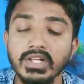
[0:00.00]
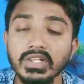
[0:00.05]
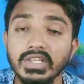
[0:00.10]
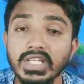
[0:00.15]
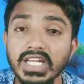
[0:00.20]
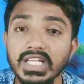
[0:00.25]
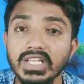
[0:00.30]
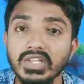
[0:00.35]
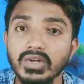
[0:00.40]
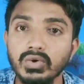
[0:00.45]

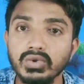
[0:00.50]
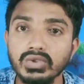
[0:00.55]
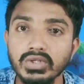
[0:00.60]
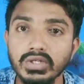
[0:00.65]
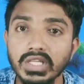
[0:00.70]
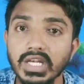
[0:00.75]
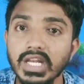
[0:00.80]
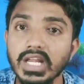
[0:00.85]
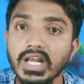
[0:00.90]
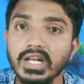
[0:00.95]
త్రీ
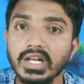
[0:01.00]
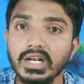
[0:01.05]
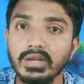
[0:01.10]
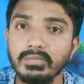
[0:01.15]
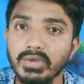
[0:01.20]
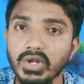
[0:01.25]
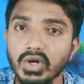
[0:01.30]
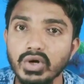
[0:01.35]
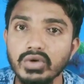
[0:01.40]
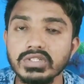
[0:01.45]
థౌజండ్ త్రీ హండ్రెడ్
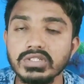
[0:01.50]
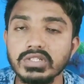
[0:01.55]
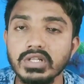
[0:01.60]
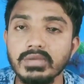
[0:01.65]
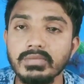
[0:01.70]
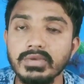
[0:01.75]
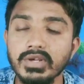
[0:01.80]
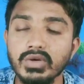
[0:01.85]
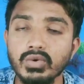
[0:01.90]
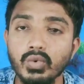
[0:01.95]
బిలో
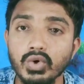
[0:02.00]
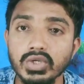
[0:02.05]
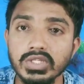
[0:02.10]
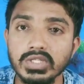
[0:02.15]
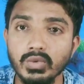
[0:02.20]
వస్తే మీకు